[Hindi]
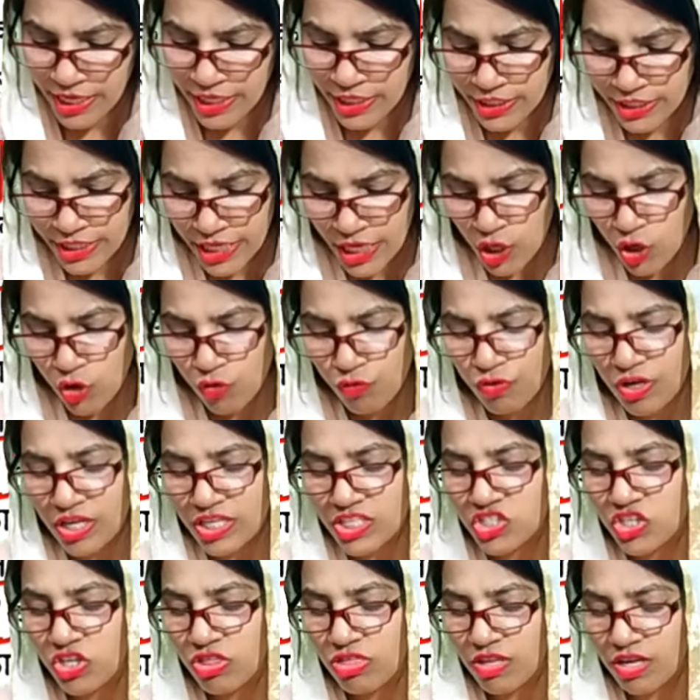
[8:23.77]
ये गुफा
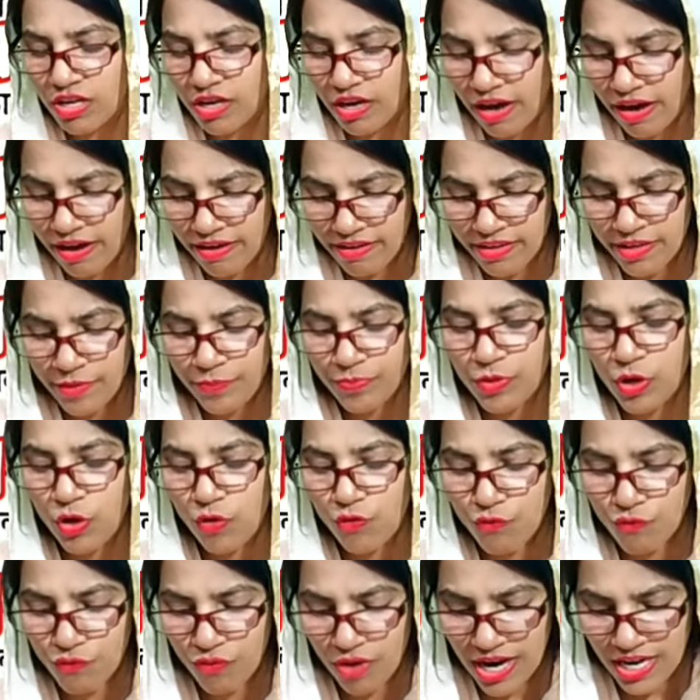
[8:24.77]
चित्रकारी
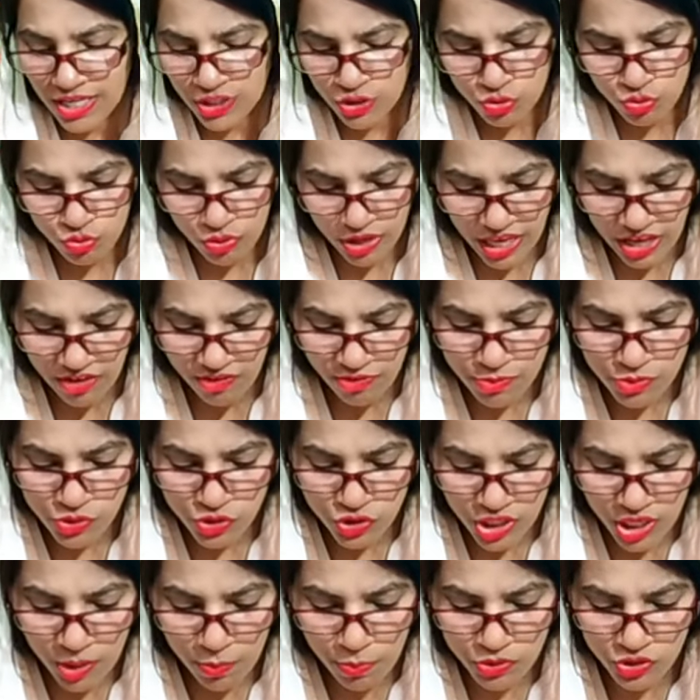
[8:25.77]
वास्तु एवं
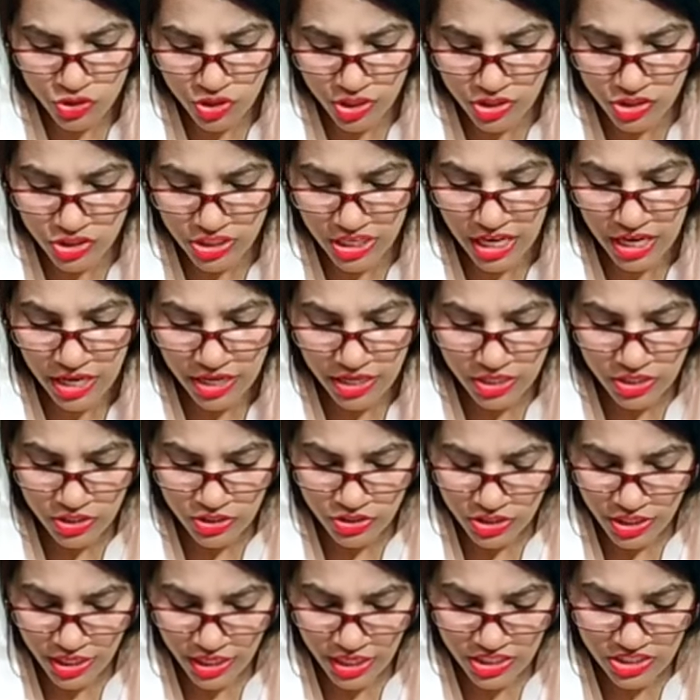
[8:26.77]
शिल्प सज्जा
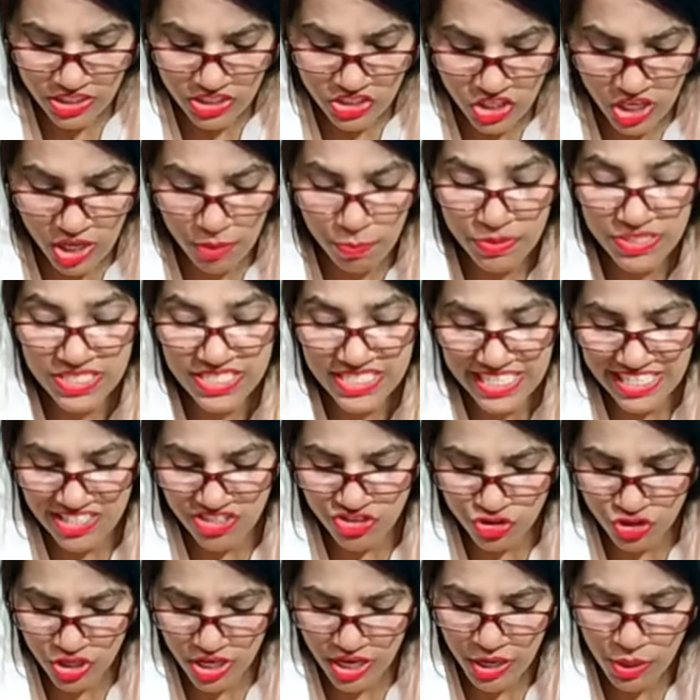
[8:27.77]
ठीक है शिल्प
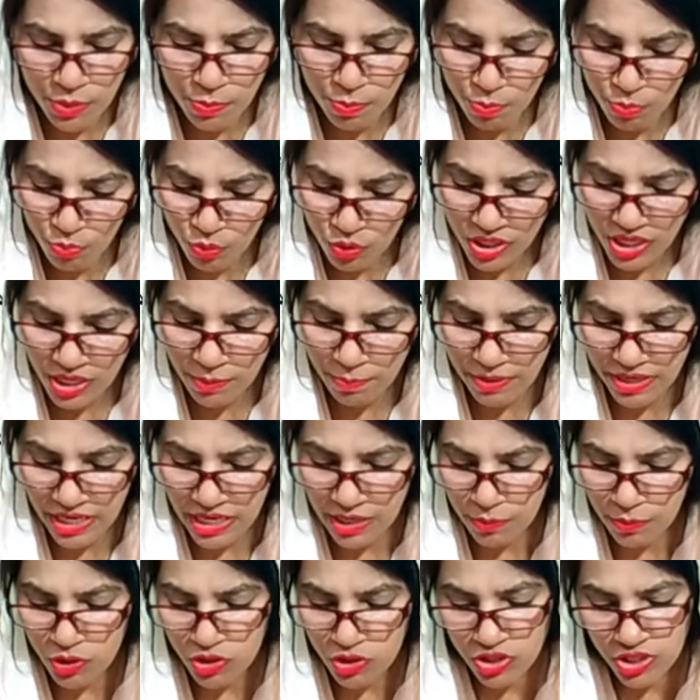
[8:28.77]
सज्जा मुख्य
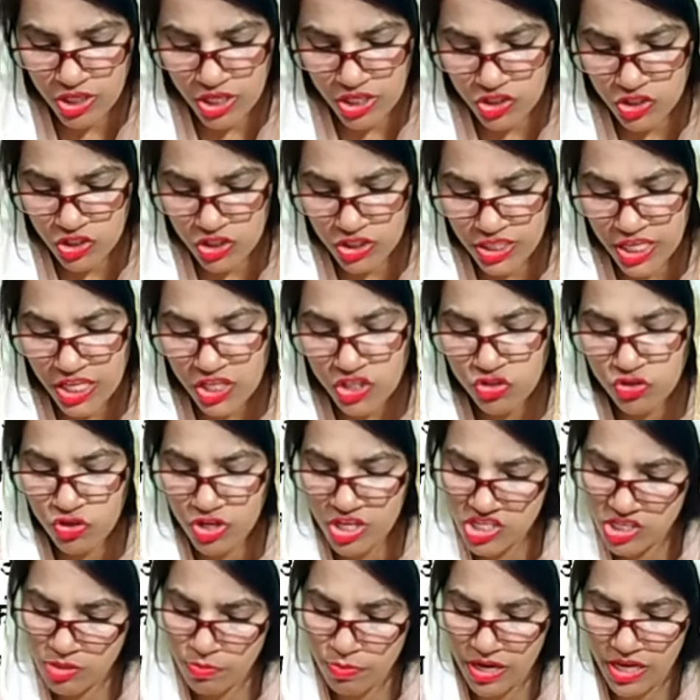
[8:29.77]
मंडप की दृष्टि से
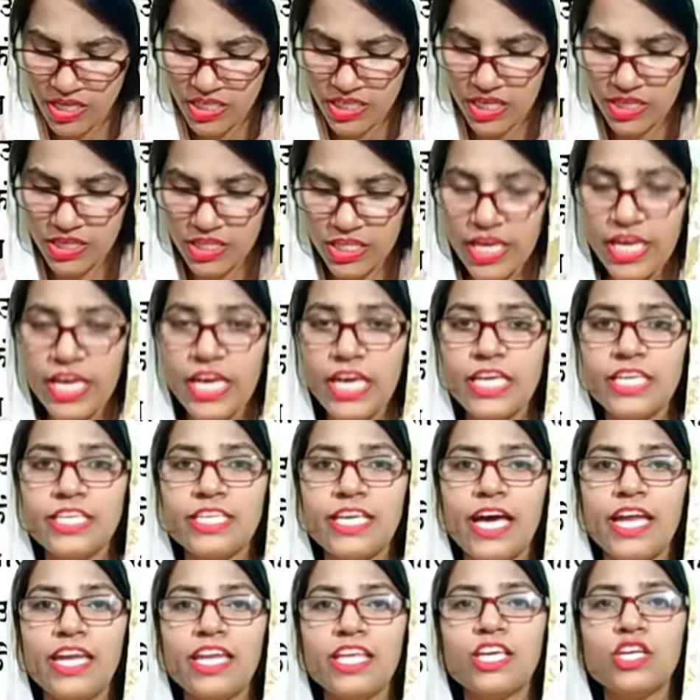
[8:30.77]
श्रेष्ठ मानी जाती है
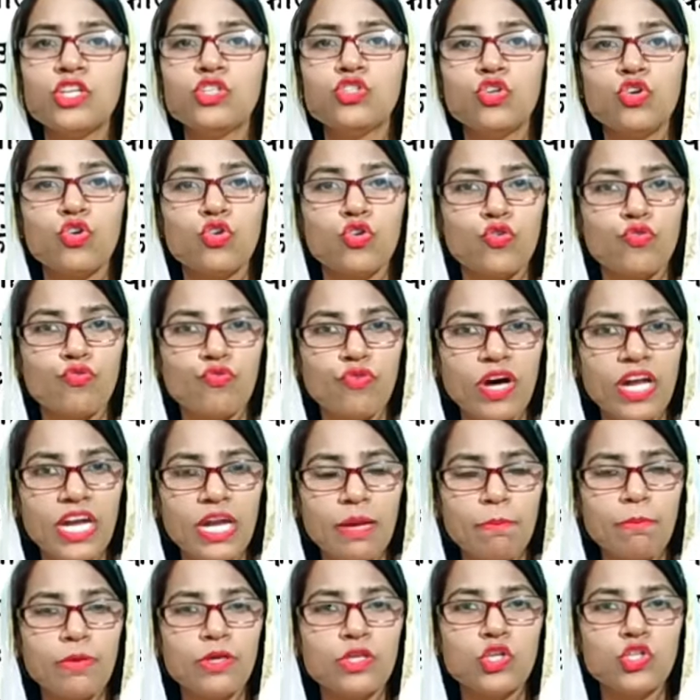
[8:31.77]
यानी कि जो गुफा
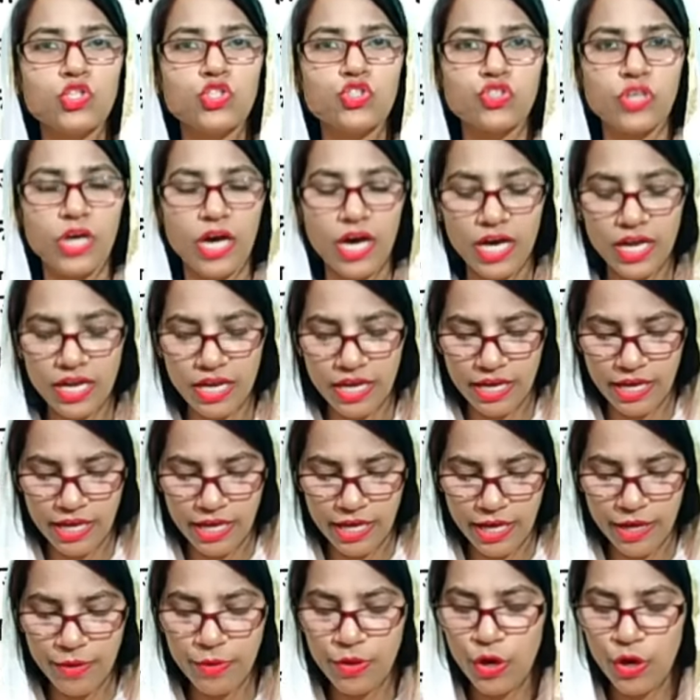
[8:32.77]
नंबर जो चार है